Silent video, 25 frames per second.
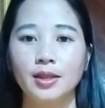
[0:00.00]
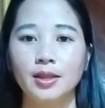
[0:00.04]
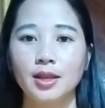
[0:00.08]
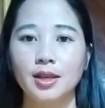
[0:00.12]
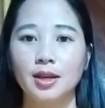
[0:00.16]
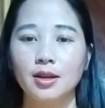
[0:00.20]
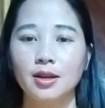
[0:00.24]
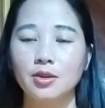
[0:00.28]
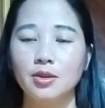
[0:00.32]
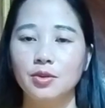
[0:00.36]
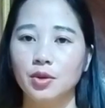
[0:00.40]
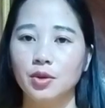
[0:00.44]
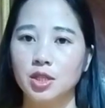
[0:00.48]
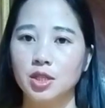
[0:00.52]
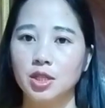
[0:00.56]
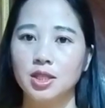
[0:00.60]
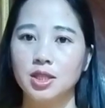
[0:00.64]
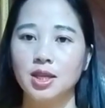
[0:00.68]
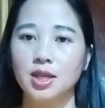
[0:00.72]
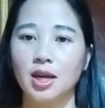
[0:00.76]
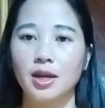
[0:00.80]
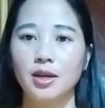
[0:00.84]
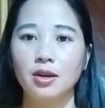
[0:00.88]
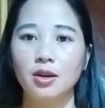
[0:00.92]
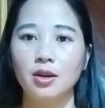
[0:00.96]
chế các yếu chỉ
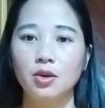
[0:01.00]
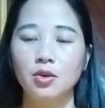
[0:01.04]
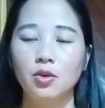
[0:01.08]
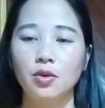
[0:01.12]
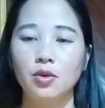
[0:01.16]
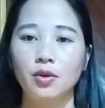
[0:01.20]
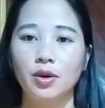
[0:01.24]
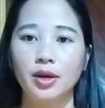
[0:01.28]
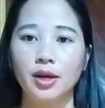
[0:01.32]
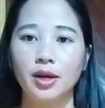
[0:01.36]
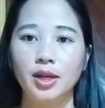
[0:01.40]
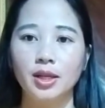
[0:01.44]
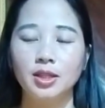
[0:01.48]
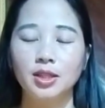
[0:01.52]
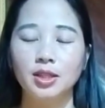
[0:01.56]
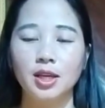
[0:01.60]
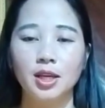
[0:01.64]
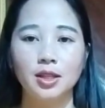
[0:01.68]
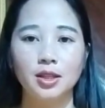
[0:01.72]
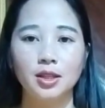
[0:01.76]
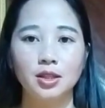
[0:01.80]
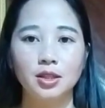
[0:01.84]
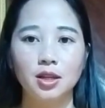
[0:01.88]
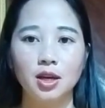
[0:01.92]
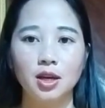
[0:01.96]
sản đó luôn nhanh
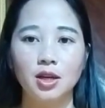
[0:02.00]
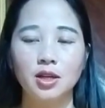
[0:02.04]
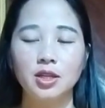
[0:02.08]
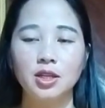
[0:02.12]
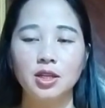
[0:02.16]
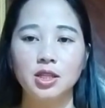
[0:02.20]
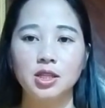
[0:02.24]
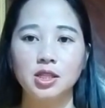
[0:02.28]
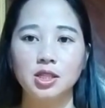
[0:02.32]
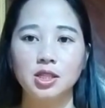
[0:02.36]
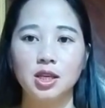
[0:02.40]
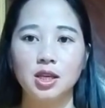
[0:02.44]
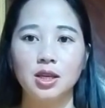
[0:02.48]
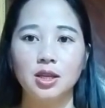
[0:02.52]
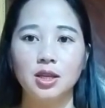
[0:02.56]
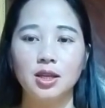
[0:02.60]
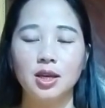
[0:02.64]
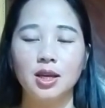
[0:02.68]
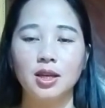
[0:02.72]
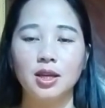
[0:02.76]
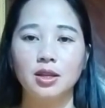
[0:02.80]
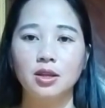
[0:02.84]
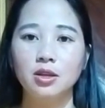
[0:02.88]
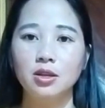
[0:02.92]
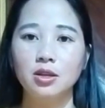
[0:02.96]
tê gần nhiệt gì
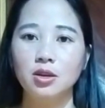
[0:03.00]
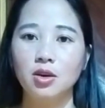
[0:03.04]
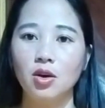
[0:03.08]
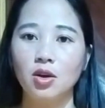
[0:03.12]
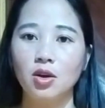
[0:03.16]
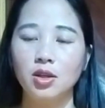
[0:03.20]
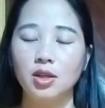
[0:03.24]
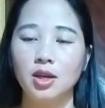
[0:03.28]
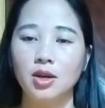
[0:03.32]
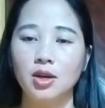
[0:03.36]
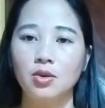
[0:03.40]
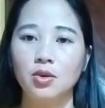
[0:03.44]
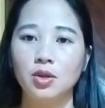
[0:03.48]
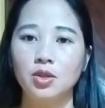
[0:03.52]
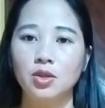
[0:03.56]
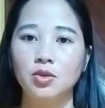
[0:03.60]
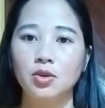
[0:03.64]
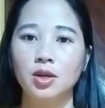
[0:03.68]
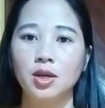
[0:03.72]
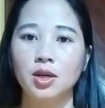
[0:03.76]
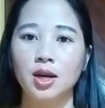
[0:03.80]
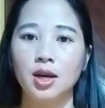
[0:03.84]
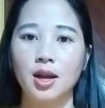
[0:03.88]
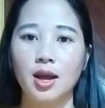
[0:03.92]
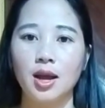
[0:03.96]
chế nhớ nhỏ chế luôn
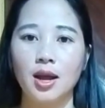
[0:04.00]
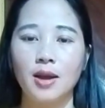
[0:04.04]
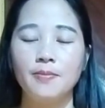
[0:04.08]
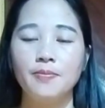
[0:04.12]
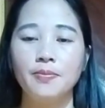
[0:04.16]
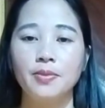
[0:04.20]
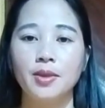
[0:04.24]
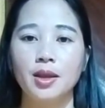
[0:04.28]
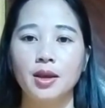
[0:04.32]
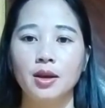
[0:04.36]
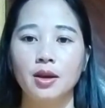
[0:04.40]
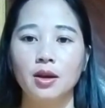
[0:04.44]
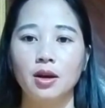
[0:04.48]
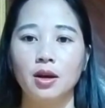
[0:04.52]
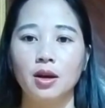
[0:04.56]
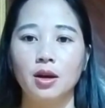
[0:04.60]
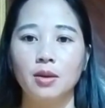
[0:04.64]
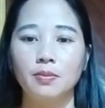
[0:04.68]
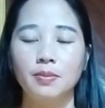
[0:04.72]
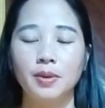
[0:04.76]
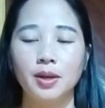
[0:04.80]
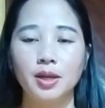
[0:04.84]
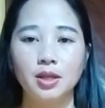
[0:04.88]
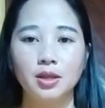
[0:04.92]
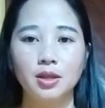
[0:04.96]
chui lại ở
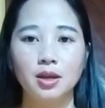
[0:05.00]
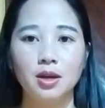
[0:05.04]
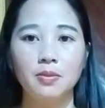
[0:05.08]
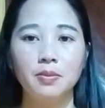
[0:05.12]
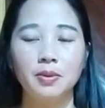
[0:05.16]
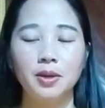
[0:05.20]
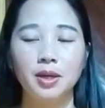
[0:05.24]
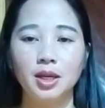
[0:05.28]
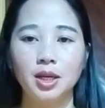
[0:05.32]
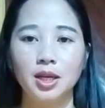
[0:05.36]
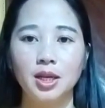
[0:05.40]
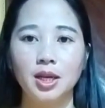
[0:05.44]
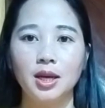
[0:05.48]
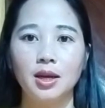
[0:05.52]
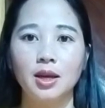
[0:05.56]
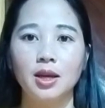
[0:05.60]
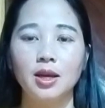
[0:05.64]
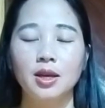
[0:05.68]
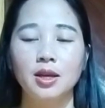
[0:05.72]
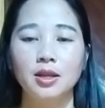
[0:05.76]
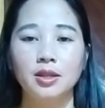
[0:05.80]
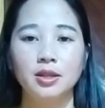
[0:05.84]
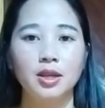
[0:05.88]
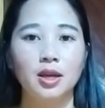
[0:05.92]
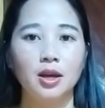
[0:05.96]
ờ, phanh nhớ phanh liệt
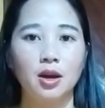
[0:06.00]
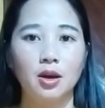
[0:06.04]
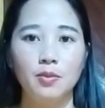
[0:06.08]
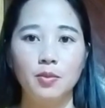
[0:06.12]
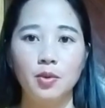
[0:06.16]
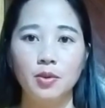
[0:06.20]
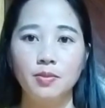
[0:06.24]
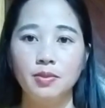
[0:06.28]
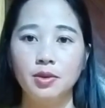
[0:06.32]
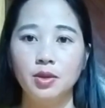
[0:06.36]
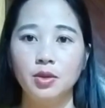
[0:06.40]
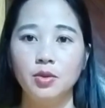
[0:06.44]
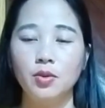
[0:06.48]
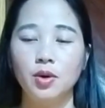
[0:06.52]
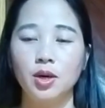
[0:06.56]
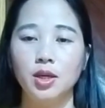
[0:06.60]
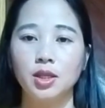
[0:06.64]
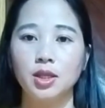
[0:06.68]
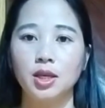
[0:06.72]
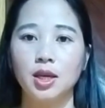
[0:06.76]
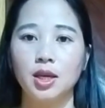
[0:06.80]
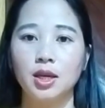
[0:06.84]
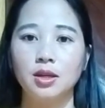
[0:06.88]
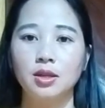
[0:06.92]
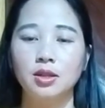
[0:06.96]
chế họ mong bình nhựa
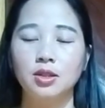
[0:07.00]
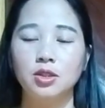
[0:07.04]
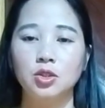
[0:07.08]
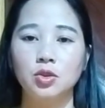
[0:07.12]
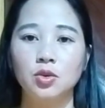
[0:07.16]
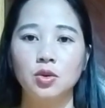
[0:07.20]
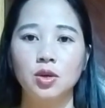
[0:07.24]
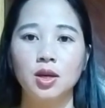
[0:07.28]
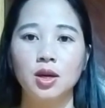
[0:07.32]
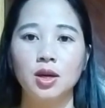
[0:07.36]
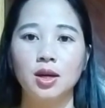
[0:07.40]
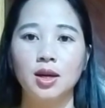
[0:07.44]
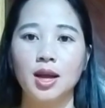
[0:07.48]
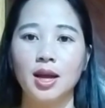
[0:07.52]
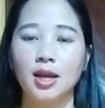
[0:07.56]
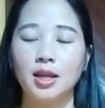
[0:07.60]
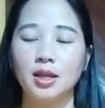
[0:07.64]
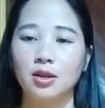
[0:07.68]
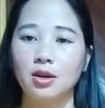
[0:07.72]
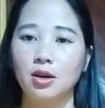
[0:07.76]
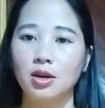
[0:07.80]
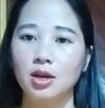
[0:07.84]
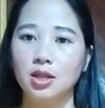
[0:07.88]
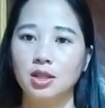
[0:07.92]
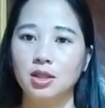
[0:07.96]
chế nữ chui lại
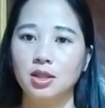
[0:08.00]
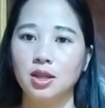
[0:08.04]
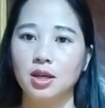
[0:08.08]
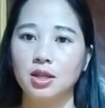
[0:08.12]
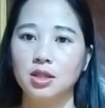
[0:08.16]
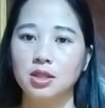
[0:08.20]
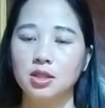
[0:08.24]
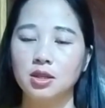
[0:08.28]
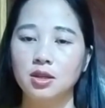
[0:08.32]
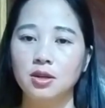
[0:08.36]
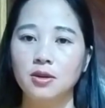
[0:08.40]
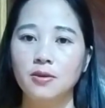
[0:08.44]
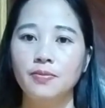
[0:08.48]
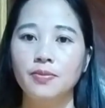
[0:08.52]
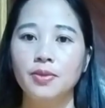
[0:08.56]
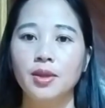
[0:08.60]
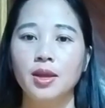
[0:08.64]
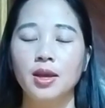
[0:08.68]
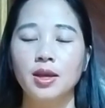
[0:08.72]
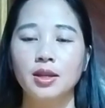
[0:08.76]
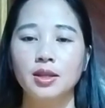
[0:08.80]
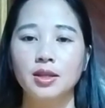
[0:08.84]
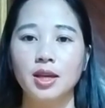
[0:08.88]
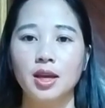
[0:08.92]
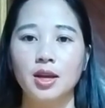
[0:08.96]
nhỏ linh đạo sứ
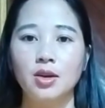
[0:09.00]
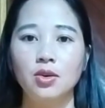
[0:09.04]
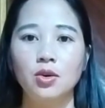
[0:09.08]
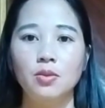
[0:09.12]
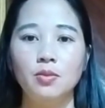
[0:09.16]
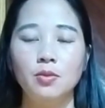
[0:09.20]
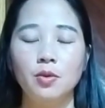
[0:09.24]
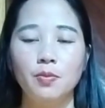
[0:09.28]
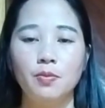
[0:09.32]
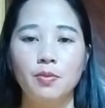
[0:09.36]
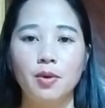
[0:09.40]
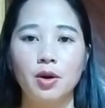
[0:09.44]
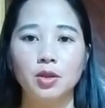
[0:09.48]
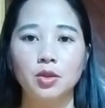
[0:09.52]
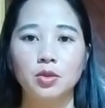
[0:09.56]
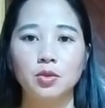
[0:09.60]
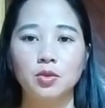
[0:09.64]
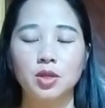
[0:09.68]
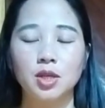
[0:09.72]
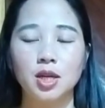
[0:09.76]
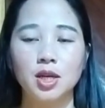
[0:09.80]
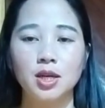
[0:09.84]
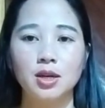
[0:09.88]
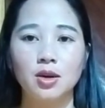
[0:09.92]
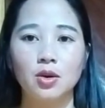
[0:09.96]
chế luôn một bỏ
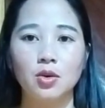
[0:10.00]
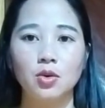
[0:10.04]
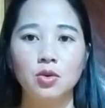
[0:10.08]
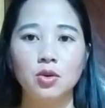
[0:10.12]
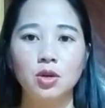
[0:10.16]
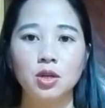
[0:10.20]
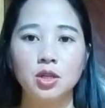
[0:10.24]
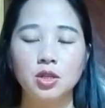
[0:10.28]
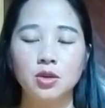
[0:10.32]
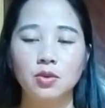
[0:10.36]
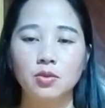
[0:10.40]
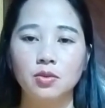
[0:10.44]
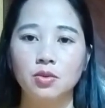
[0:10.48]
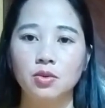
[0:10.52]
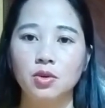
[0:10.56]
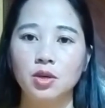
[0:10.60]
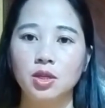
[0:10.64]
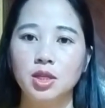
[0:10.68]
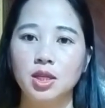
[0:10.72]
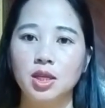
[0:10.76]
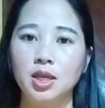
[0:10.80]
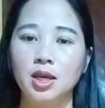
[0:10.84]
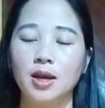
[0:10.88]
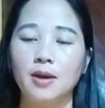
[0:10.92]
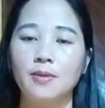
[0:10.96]
tụ sản đó luôn rồng
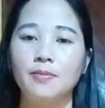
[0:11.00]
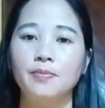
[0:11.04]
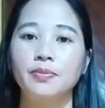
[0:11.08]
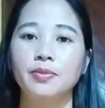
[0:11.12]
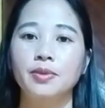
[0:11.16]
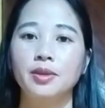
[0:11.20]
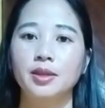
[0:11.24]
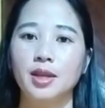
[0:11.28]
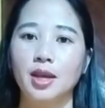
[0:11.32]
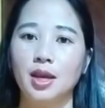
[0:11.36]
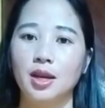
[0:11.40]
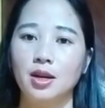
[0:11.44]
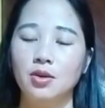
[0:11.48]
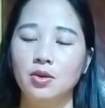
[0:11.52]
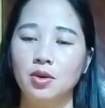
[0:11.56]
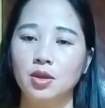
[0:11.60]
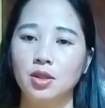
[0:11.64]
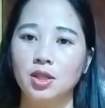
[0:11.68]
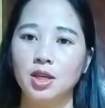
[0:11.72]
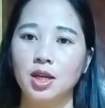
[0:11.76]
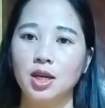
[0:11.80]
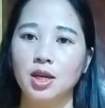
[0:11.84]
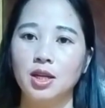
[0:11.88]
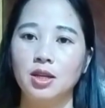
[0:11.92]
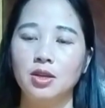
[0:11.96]
luôn nhẹ chế
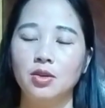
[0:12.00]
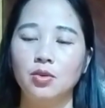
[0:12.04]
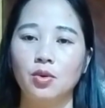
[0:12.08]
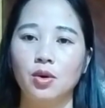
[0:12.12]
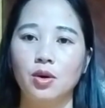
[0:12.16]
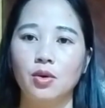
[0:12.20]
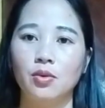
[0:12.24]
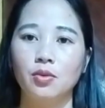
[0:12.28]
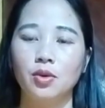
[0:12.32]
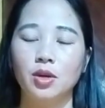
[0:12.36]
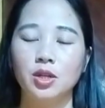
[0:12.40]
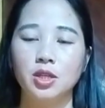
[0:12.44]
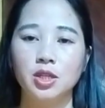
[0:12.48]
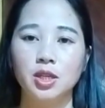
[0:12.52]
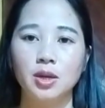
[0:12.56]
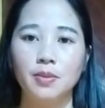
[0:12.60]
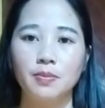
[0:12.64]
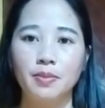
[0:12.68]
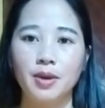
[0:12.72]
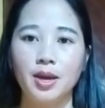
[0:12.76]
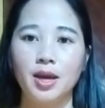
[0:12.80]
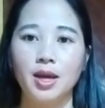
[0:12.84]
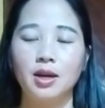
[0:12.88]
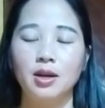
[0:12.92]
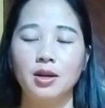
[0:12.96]
luôn thiên lý yếu và
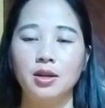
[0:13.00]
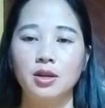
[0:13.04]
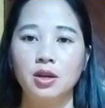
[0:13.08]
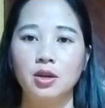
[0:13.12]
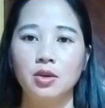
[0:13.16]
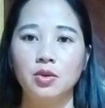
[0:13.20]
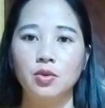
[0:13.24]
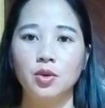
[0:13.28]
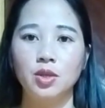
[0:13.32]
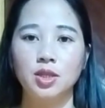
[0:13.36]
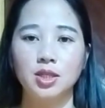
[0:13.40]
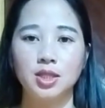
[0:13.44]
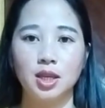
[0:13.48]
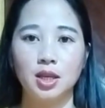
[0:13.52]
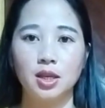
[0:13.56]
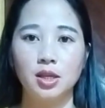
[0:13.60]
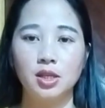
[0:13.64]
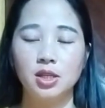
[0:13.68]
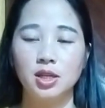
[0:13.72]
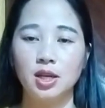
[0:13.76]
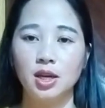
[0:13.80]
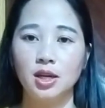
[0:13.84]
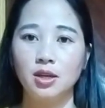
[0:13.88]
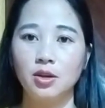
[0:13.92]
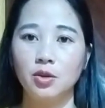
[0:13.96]
xếp phết lấy hơi yuan dành
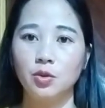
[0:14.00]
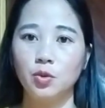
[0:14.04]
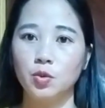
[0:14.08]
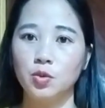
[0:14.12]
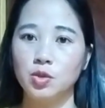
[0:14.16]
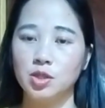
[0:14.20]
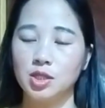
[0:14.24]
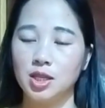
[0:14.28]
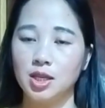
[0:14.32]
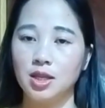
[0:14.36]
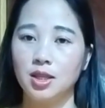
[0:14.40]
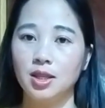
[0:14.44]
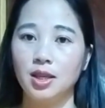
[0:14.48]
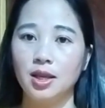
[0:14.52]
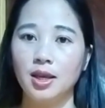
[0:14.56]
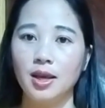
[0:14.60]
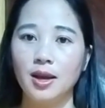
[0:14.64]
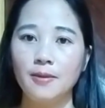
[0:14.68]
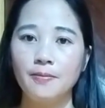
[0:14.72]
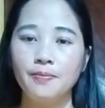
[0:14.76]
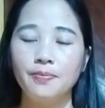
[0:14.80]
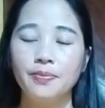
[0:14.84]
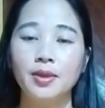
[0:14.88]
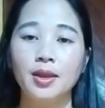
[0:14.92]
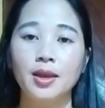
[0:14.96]
xếp đầu tụ chí
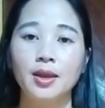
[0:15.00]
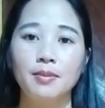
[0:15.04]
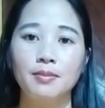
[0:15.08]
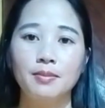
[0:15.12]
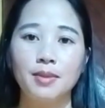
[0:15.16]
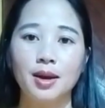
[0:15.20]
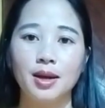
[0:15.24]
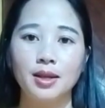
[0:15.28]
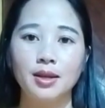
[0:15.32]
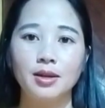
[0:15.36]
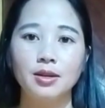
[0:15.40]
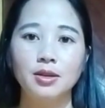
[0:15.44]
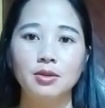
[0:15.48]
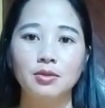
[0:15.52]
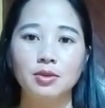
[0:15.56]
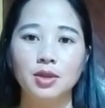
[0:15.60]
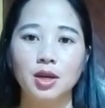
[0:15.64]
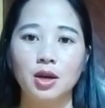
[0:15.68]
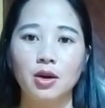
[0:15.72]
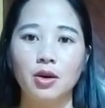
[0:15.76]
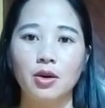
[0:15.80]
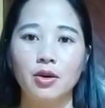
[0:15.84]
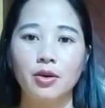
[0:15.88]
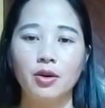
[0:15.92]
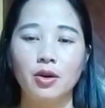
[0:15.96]
thiết mà nhất trong
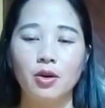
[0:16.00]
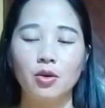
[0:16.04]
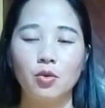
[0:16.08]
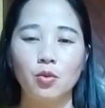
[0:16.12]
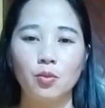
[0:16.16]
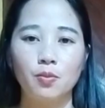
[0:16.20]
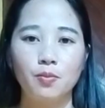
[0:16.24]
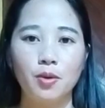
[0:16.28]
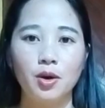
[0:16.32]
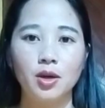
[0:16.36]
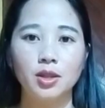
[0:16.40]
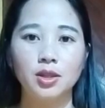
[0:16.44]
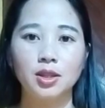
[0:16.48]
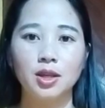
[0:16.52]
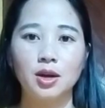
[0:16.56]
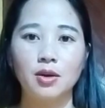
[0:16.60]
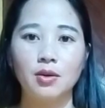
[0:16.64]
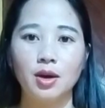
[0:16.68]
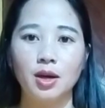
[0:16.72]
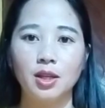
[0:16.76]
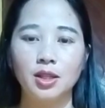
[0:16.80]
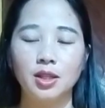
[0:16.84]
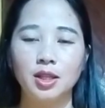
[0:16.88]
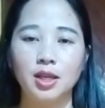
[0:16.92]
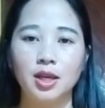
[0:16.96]
đợt khó nọ cũng bỏ tàu
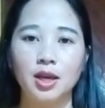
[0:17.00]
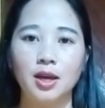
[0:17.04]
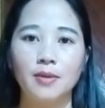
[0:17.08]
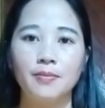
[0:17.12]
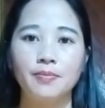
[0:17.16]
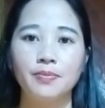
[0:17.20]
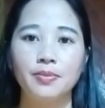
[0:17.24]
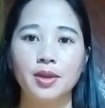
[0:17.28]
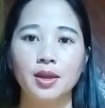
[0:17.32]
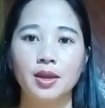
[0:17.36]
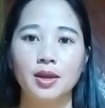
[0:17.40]
hạt tiền